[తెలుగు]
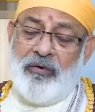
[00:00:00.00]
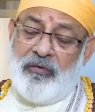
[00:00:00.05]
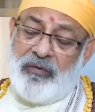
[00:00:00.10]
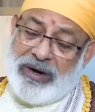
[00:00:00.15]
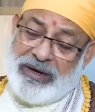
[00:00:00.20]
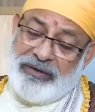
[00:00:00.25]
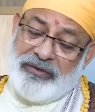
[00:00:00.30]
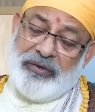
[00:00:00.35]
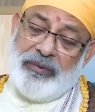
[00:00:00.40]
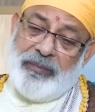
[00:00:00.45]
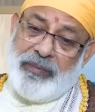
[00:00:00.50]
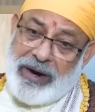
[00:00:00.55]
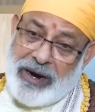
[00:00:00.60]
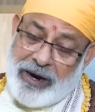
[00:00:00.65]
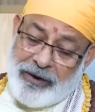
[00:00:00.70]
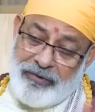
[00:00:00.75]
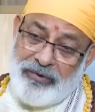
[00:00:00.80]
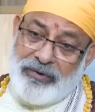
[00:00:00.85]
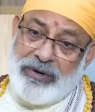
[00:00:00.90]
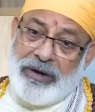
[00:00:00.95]
వాస్తు
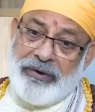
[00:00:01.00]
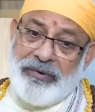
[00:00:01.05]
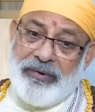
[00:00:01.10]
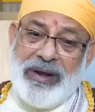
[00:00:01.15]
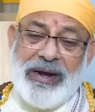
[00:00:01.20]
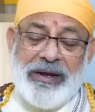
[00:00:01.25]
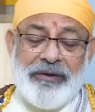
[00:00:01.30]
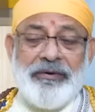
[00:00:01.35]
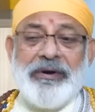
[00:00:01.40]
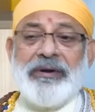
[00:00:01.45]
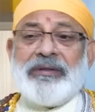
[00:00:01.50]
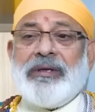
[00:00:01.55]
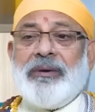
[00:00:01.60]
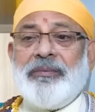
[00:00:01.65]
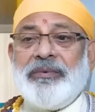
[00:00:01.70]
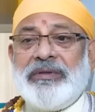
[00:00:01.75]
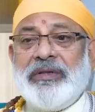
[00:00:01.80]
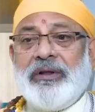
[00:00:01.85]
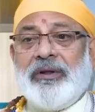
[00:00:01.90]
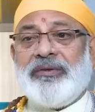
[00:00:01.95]
బాగున్నా కూడా ఇటువంటి
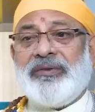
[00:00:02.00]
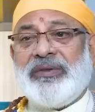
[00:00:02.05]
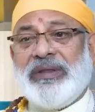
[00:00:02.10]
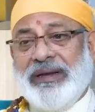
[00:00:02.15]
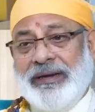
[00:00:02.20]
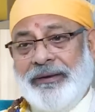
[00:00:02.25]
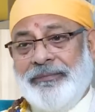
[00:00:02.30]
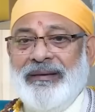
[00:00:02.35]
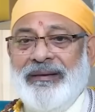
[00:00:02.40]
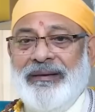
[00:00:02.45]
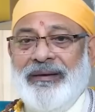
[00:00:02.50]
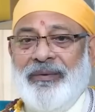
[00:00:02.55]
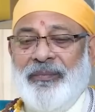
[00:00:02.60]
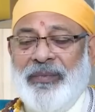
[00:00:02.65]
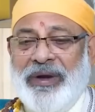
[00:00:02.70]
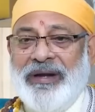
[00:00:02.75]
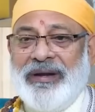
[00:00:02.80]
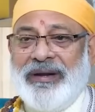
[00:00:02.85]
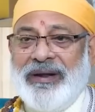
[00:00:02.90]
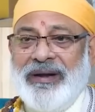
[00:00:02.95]
సమస్యలు వస్తాయి
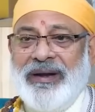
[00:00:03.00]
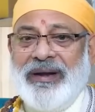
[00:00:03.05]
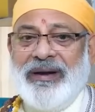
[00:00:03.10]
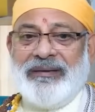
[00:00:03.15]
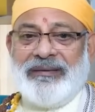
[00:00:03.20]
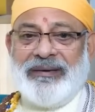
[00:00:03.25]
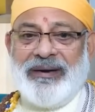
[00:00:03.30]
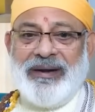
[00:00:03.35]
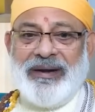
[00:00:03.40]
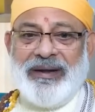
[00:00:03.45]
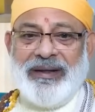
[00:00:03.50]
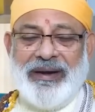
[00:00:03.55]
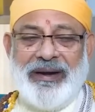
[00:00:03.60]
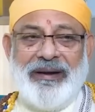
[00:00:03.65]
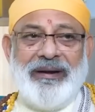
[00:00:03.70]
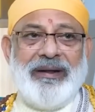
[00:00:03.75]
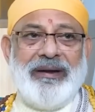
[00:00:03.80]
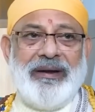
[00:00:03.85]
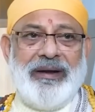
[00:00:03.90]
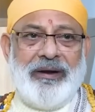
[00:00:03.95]
మెయింటెనెన్స్ అంటే
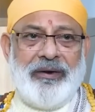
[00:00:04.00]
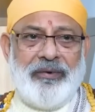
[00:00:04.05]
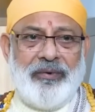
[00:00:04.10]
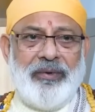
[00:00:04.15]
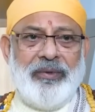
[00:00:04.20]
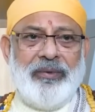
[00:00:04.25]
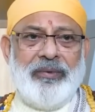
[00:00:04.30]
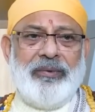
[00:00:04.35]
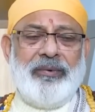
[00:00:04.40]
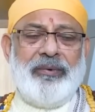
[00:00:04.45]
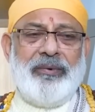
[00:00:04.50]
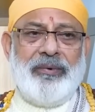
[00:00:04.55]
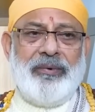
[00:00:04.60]
ఏంటి నేను రోజు